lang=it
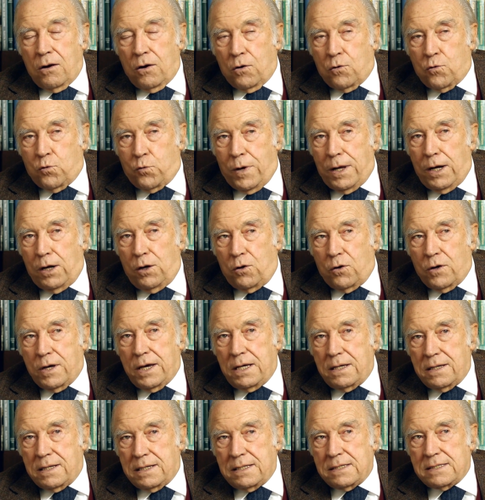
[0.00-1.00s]
Quello
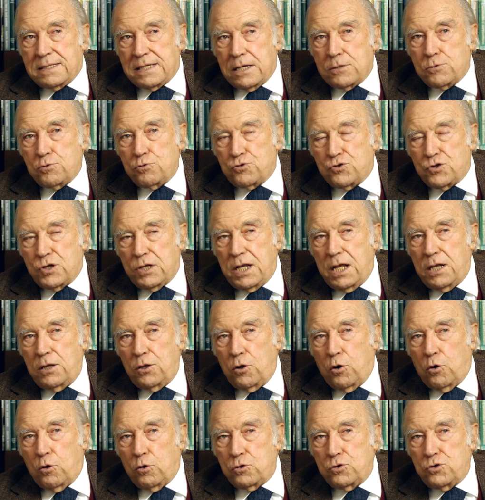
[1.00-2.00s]
che, che sta
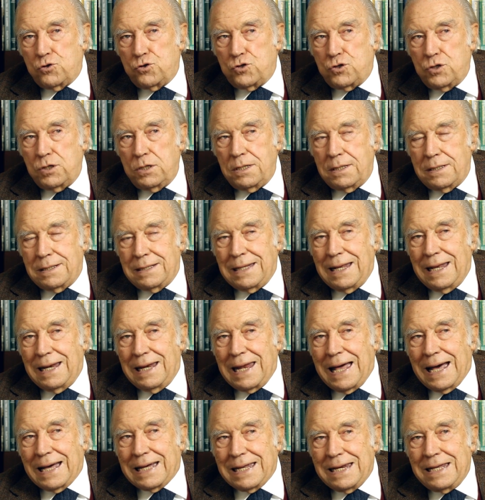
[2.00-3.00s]
succedendo oggi
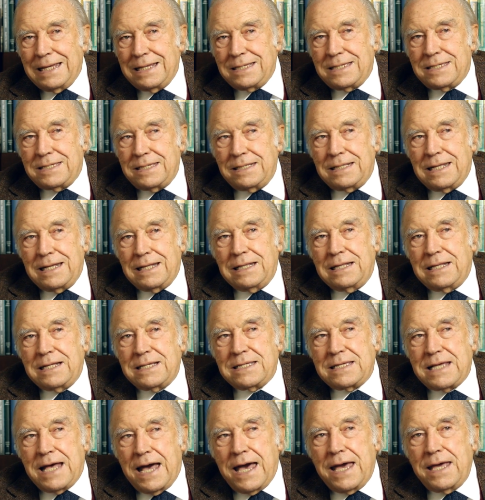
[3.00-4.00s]
nella crisi del
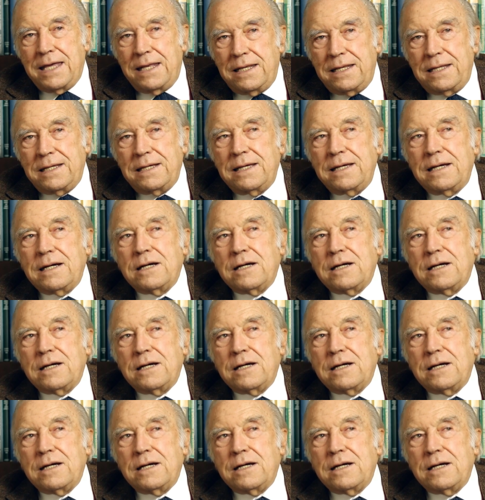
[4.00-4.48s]
design